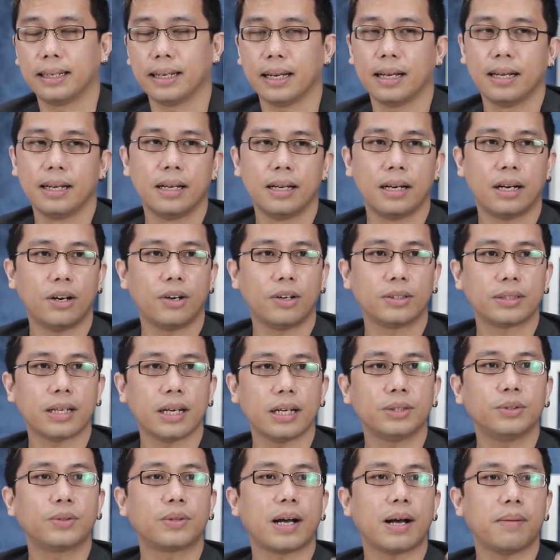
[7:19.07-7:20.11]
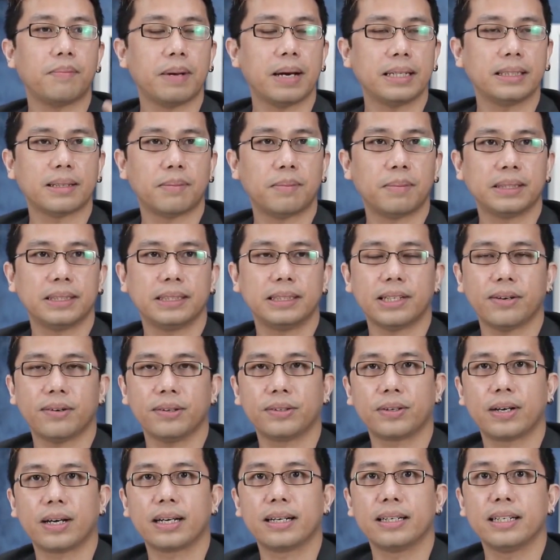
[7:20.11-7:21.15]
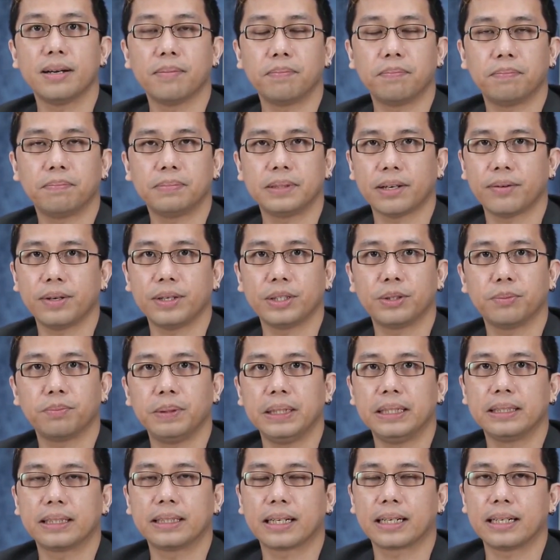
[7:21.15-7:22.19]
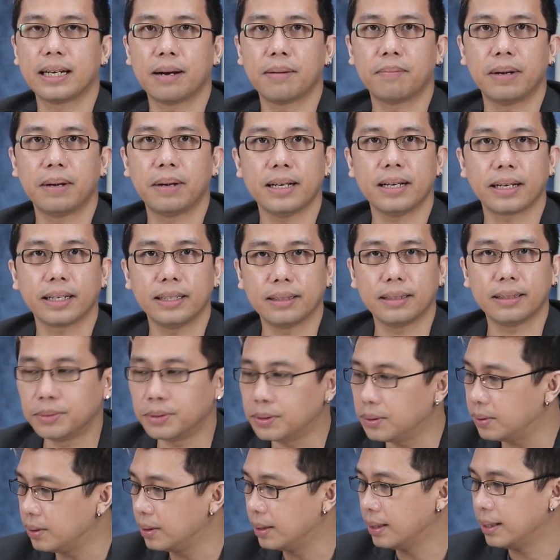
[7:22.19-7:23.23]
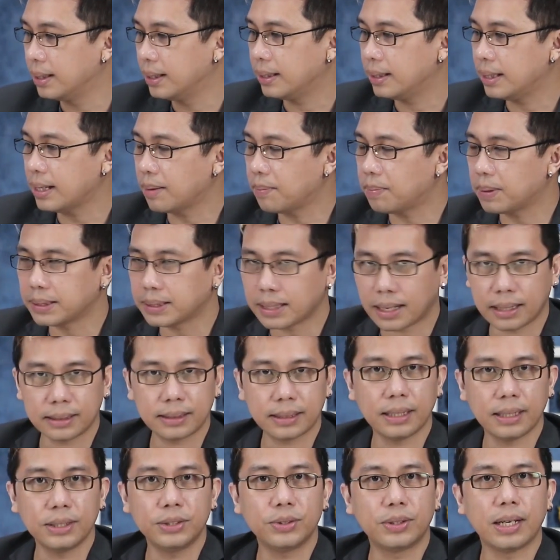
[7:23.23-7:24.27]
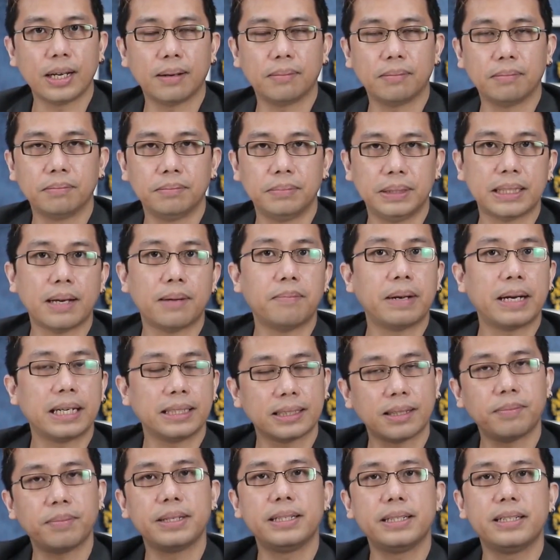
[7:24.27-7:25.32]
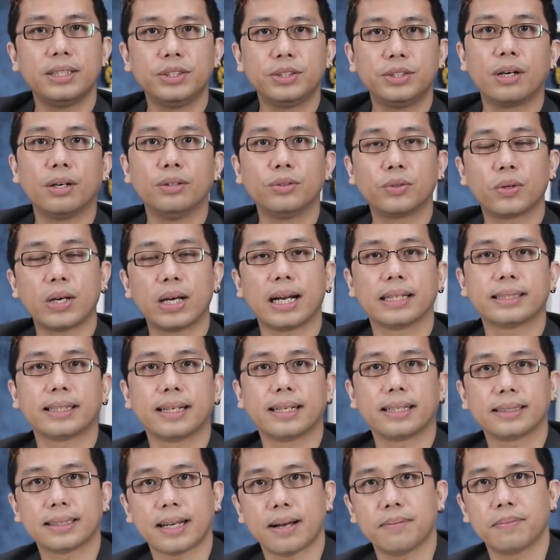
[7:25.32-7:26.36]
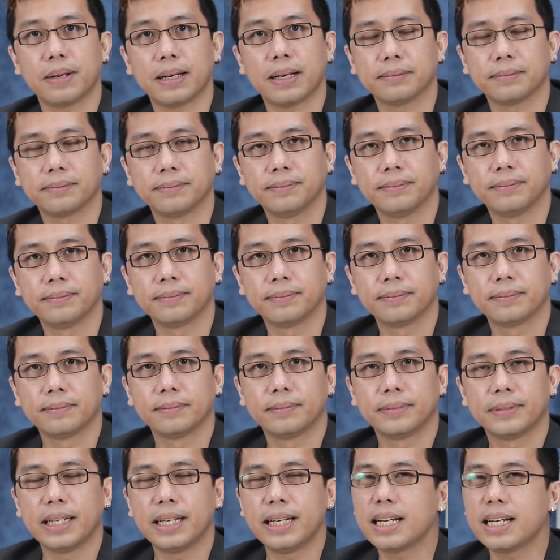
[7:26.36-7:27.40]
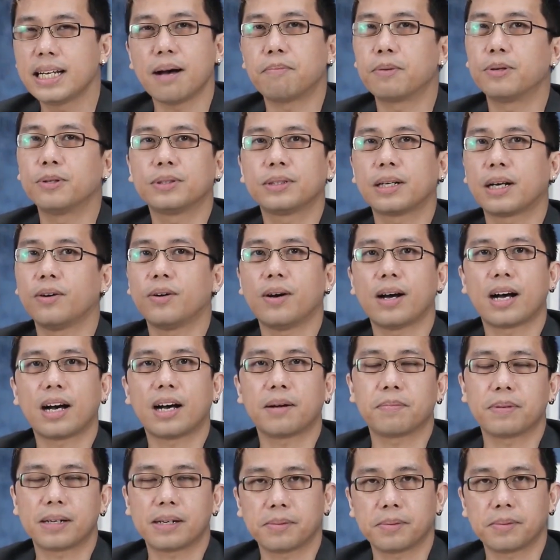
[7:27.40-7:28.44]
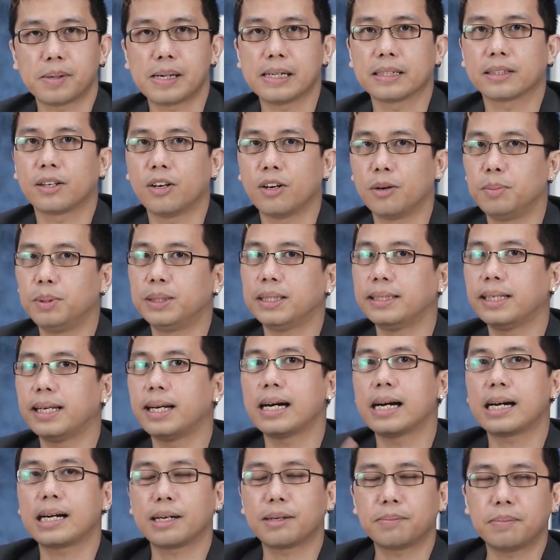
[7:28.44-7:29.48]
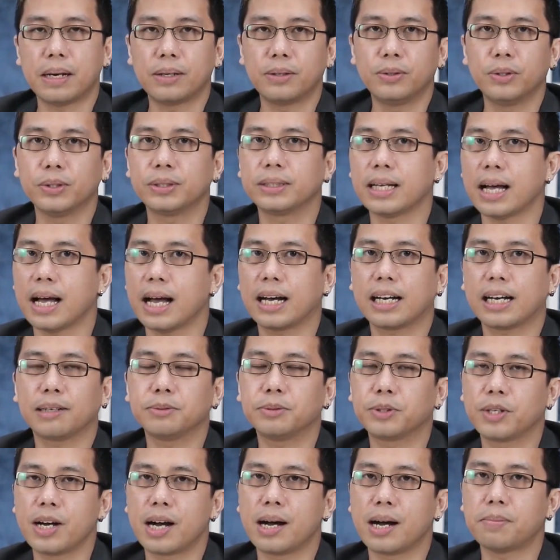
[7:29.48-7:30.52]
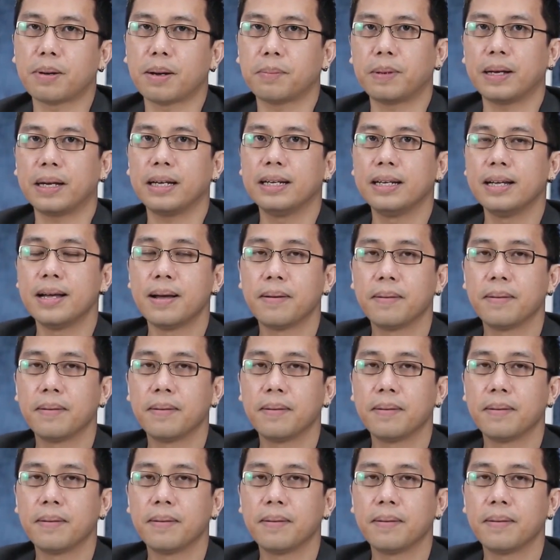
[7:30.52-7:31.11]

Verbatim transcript: ya kalau saya suka main sama si cewek itu karena dia cewek itu pinter dan banyak ilmu ya pasangan saya juga bisa main sama dia juga untuk alasan yang sama jadi nggak perlu terlalu akar-akar banget kalau bisa jadi akar bagus nggak akar juga nggak apa-apa